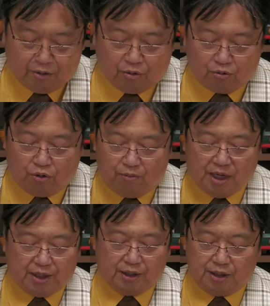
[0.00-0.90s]
ここ
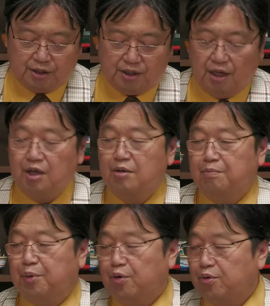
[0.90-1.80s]
までですね
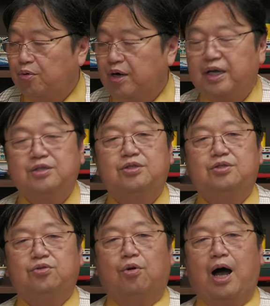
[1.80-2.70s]
冒頭からずっ
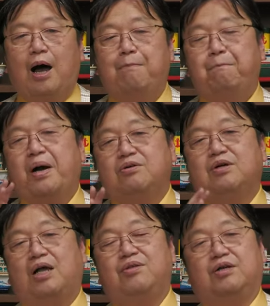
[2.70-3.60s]
と圧迫
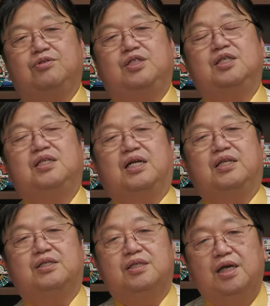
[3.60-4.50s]
感のあるシーンなん
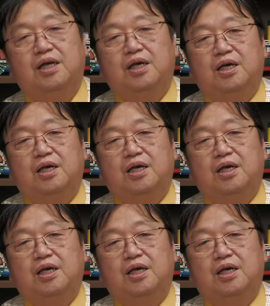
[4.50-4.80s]
ですね。